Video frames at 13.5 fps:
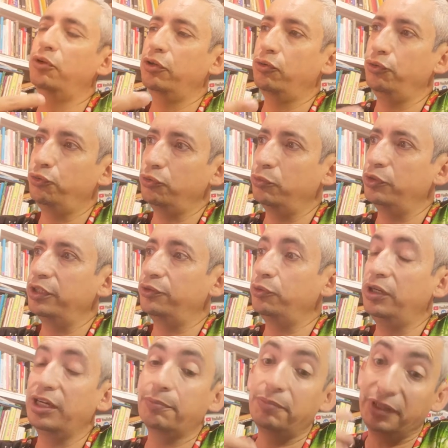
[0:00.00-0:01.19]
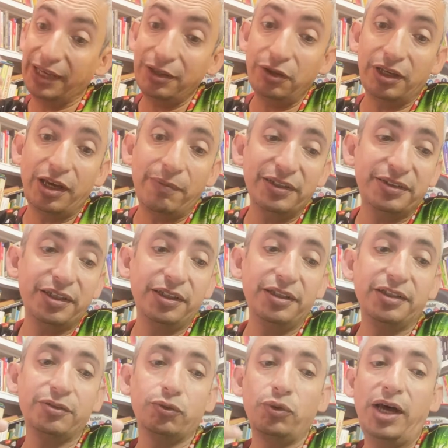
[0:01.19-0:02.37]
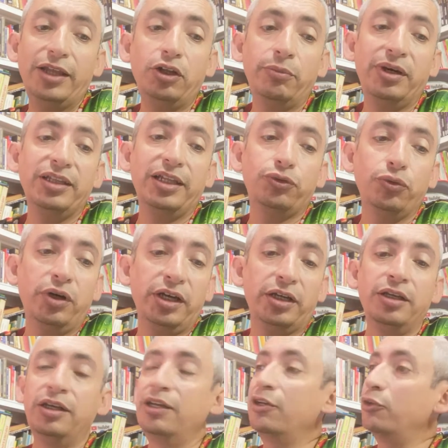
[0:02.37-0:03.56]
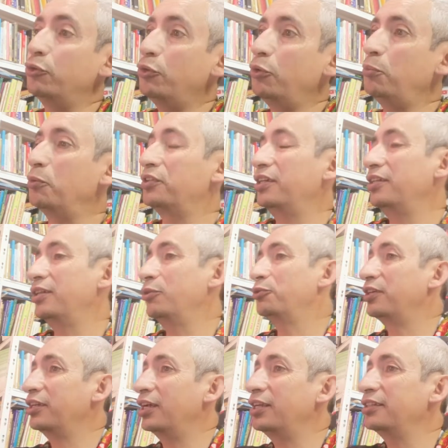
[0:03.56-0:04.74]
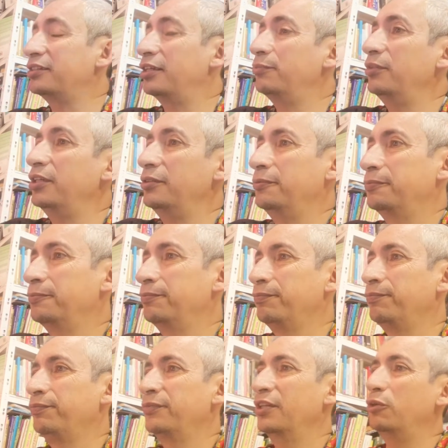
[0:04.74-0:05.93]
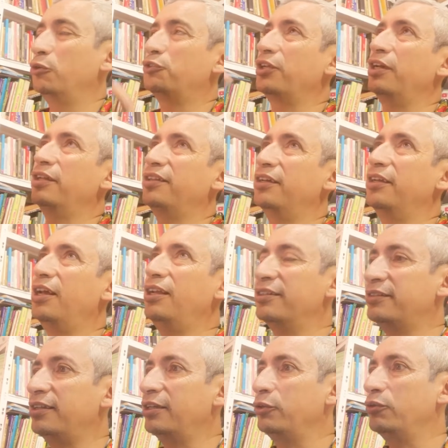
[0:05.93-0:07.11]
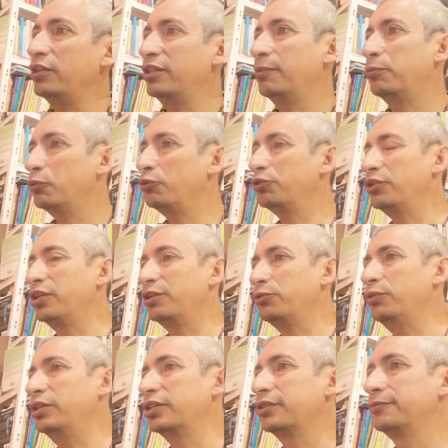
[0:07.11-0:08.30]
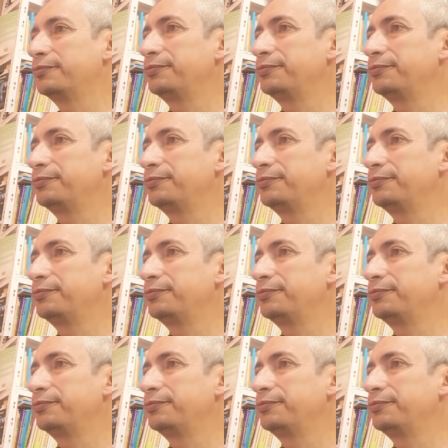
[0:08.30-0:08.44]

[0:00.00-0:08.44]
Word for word: Por el consumo de azúcar. Y, a veces dices tú, ah, no más el azúcar. No, pues hay, los cereales también. Los cereales te ayudan a producir azúcar.